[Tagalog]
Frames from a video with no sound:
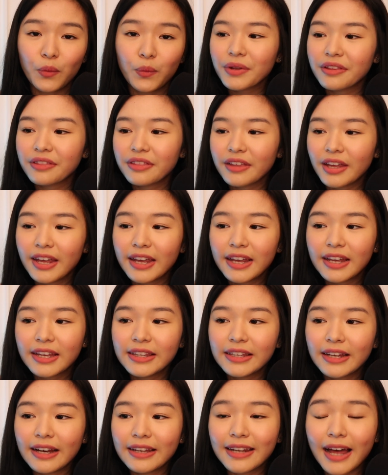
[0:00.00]

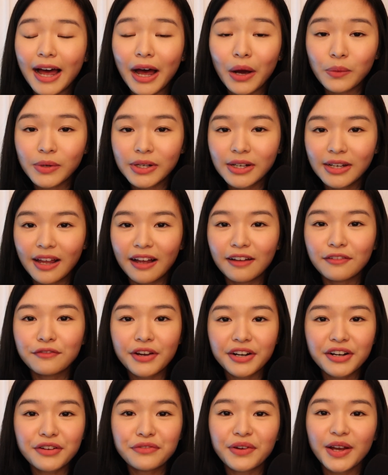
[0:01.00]
Within an hour lang,
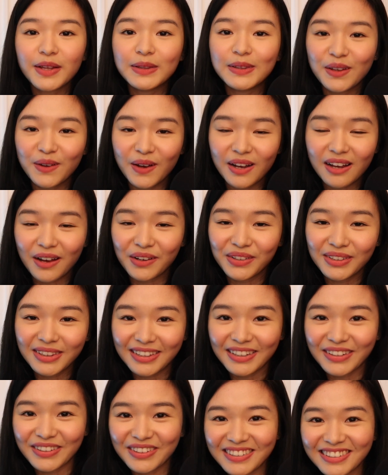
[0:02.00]
verified na yung account
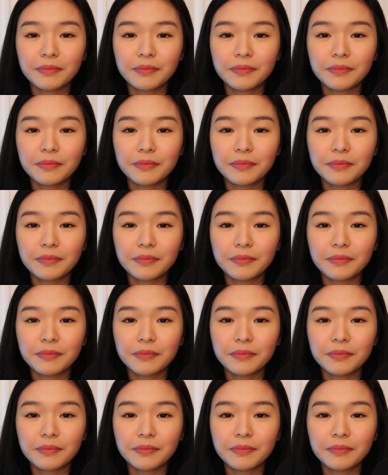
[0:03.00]
niyo.